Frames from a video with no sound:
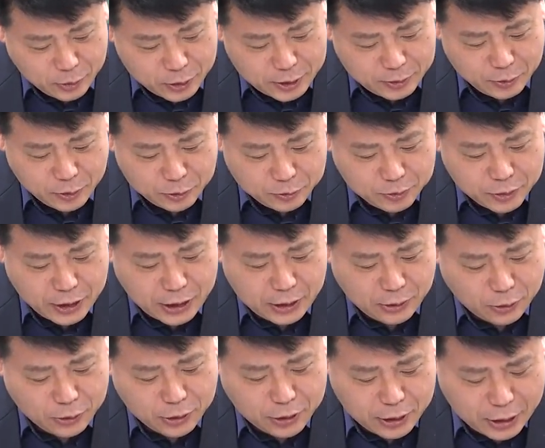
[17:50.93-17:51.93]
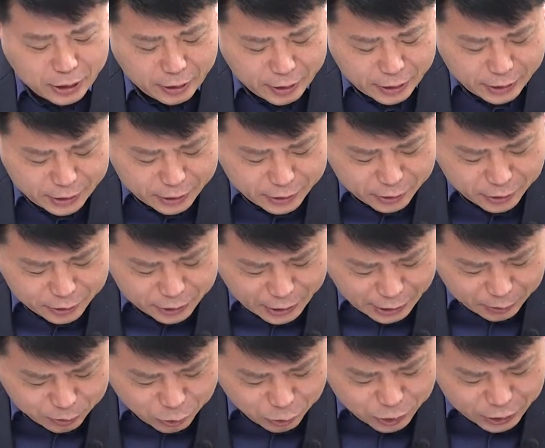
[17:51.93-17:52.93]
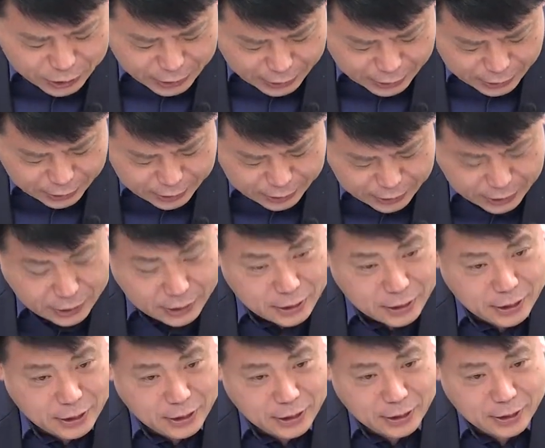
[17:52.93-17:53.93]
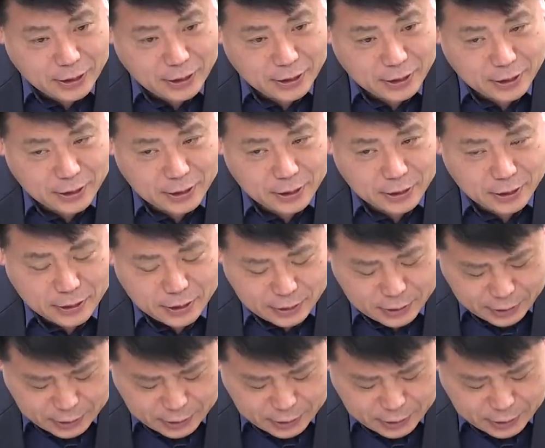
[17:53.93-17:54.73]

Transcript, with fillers: 16보다 어렵게 나왔다는 건 딱 보이잖아, 그지? 어,